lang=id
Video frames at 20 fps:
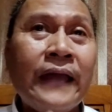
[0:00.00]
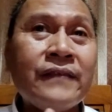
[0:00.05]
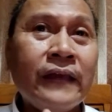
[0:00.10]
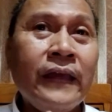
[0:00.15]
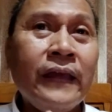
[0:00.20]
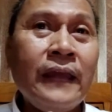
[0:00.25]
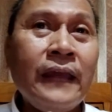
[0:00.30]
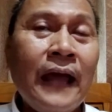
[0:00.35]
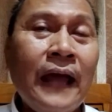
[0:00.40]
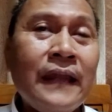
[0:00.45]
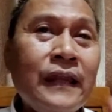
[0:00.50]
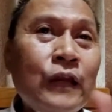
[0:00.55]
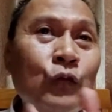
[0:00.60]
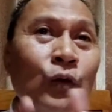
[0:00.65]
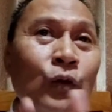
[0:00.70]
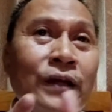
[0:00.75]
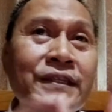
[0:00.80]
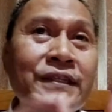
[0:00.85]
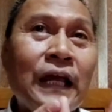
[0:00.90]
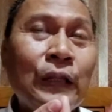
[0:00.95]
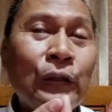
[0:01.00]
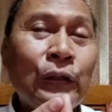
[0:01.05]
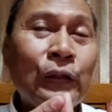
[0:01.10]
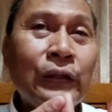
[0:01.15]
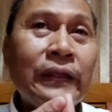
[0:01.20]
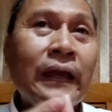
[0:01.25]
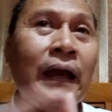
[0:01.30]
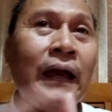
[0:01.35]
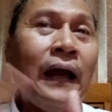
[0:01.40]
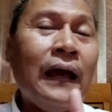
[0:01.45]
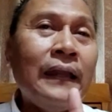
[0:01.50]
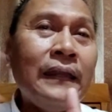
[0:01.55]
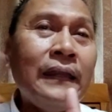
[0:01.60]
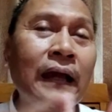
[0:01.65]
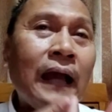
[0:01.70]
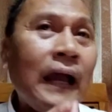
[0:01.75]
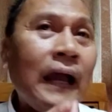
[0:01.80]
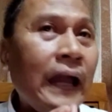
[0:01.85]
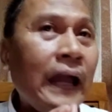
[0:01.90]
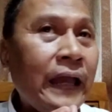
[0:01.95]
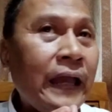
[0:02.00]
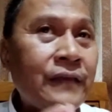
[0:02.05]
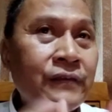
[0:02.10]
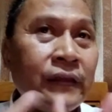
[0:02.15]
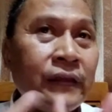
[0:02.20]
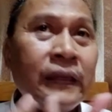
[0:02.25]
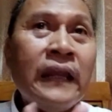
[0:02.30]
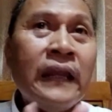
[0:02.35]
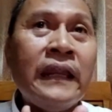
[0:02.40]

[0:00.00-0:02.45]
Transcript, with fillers: ASN ada dua jalur ya, ada yang ASN,